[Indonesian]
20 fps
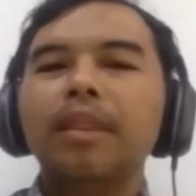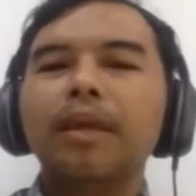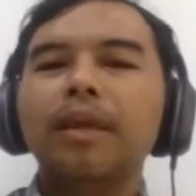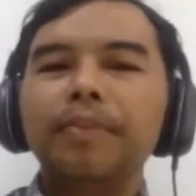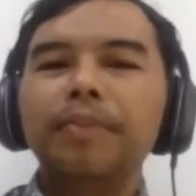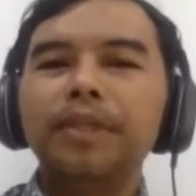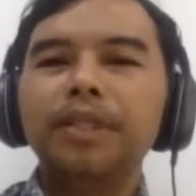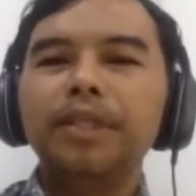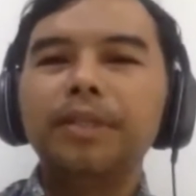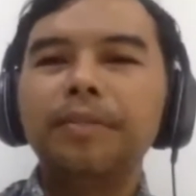
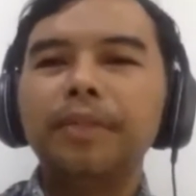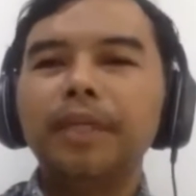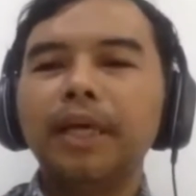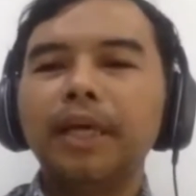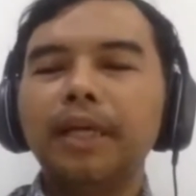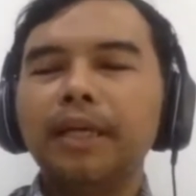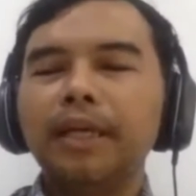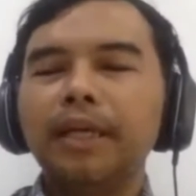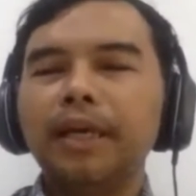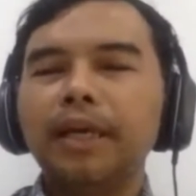Tapi
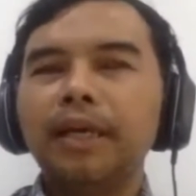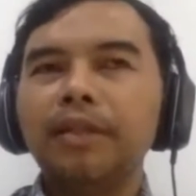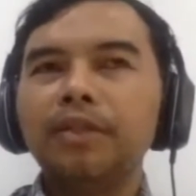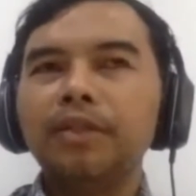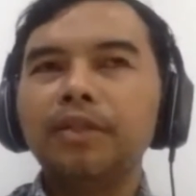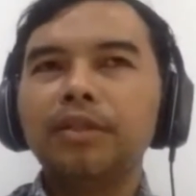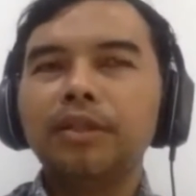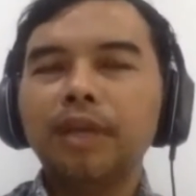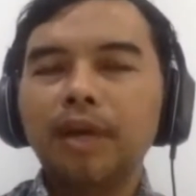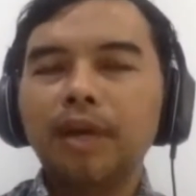
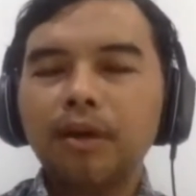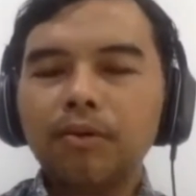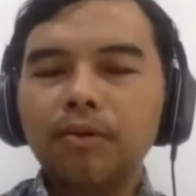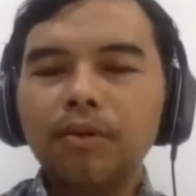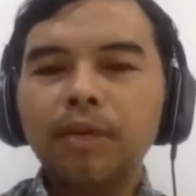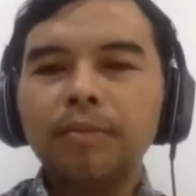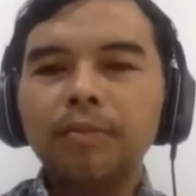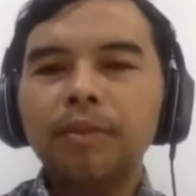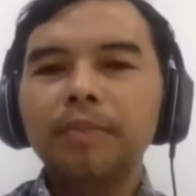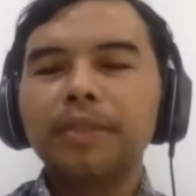sebenarnya
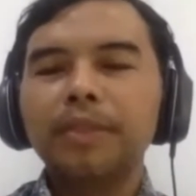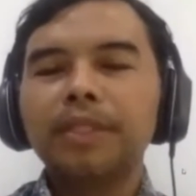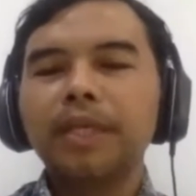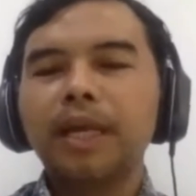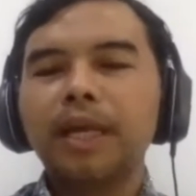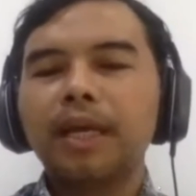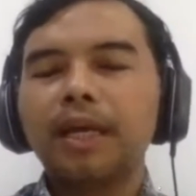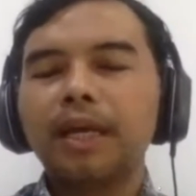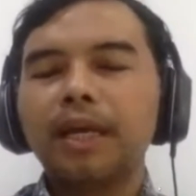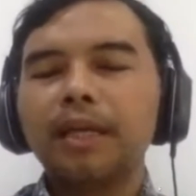jauh lebih
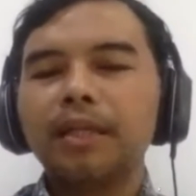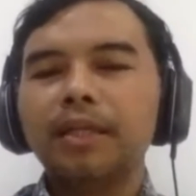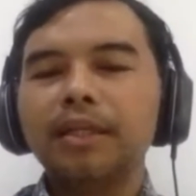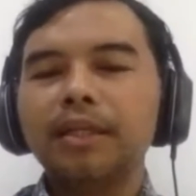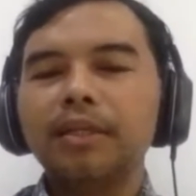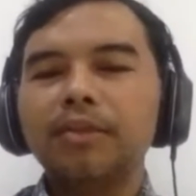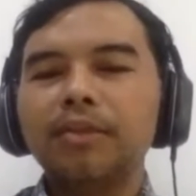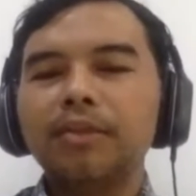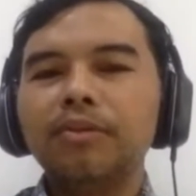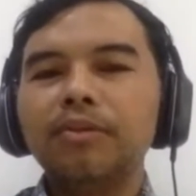besar
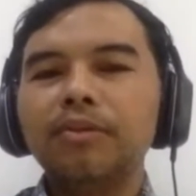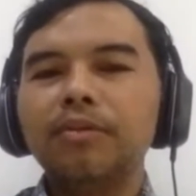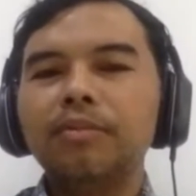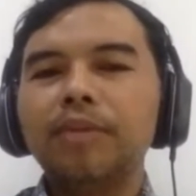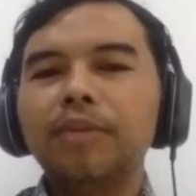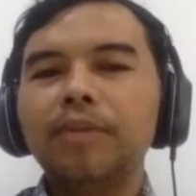dari itu